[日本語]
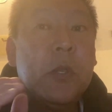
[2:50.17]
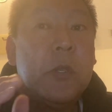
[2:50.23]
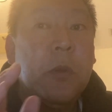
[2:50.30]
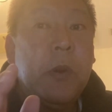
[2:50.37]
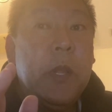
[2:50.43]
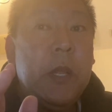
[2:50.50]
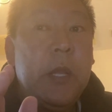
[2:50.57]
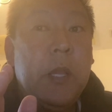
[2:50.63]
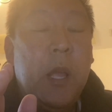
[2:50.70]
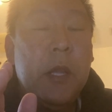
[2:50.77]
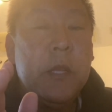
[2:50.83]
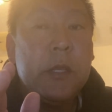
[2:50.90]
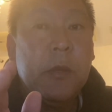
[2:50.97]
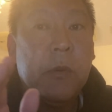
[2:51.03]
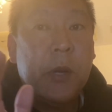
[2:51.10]
それに
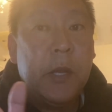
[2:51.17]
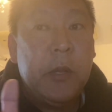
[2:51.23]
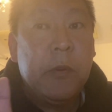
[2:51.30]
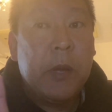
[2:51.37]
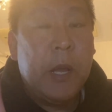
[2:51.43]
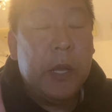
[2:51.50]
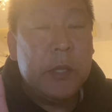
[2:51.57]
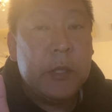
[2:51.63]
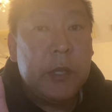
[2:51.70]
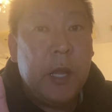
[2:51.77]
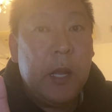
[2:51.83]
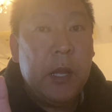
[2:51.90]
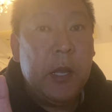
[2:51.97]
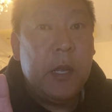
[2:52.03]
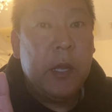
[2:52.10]
対してお金を貸し
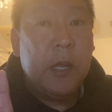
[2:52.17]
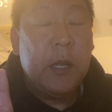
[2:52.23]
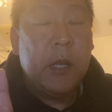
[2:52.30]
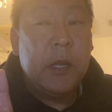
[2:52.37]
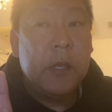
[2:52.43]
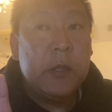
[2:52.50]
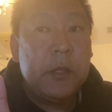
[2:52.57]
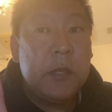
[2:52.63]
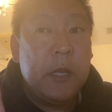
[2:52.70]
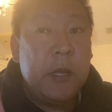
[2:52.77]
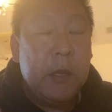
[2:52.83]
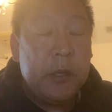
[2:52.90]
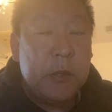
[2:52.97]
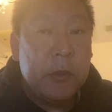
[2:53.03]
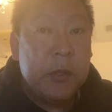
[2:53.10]
た、あし
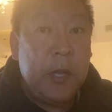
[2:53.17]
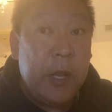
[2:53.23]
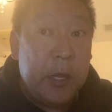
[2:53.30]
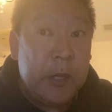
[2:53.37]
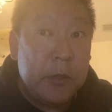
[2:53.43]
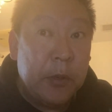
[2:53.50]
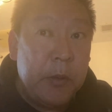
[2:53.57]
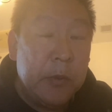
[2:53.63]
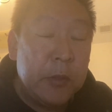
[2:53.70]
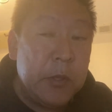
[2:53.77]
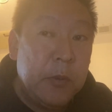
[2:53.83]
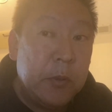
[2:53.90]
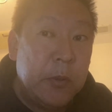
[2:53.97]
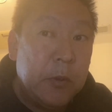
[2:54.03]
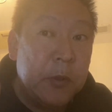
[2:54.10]
かそしてそれの仕
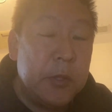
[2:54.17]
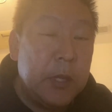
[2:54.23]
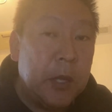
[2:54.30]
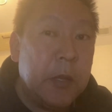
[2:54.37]
事をした、